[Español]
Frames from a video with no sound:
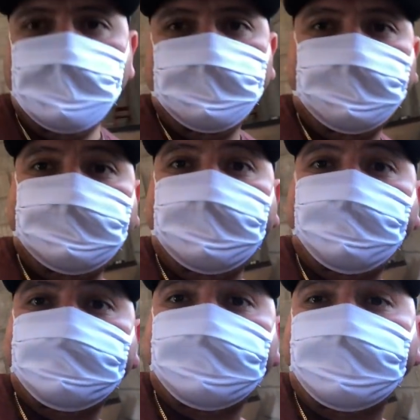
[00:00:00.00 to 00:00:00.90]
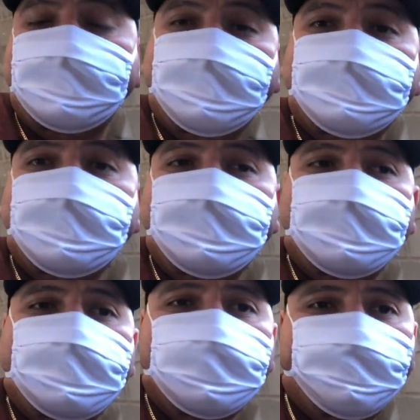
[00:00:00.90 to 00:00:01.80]
que tenemos aquí en el
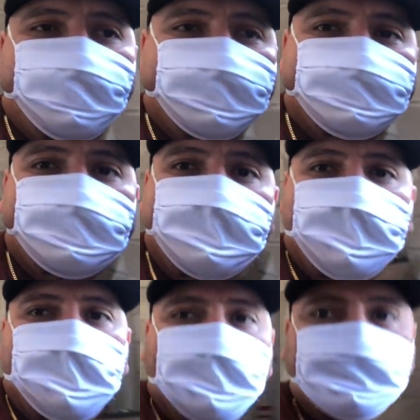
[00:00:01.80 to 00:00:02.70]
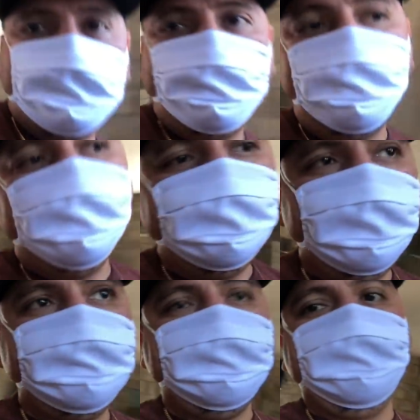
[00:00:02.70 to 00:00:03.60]
taller, pues las acomodé de
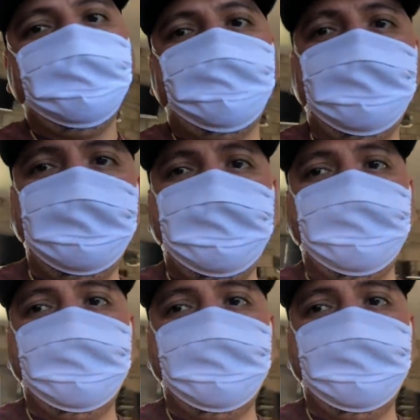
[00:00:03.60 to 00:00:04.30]
la siguiente manera.